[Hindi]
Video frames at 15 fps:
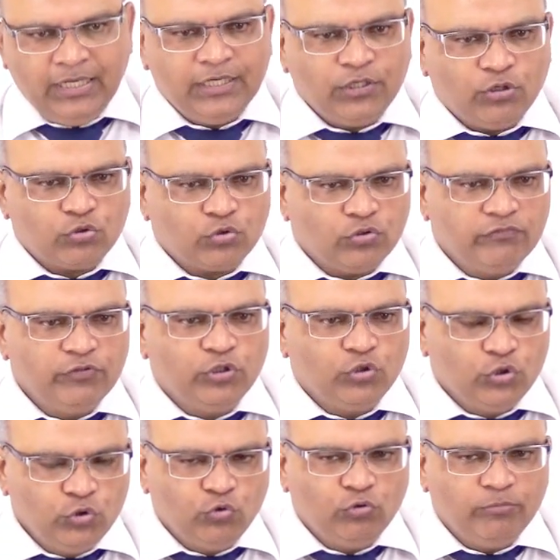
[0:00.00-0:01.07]
एलन
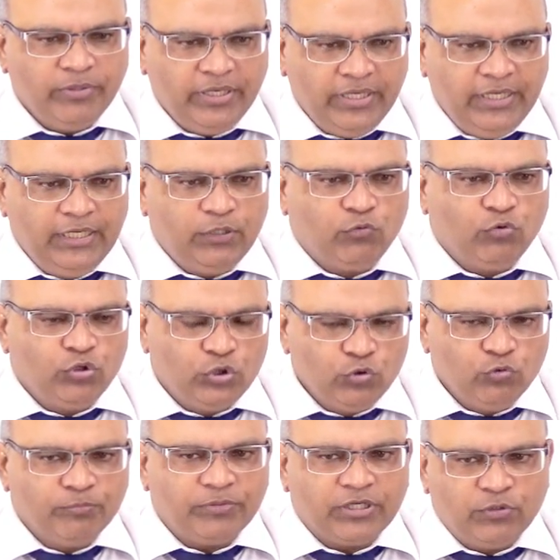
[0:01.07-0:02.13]
ऑक्टोवियो ह्यूम ए ओ
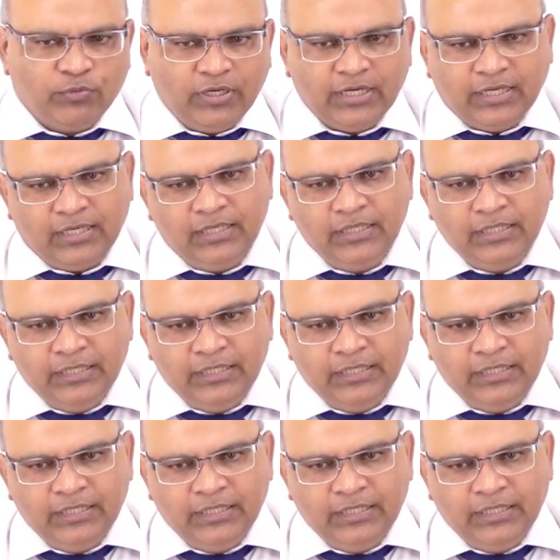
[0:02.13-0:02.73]
ह्यूम के द्वारा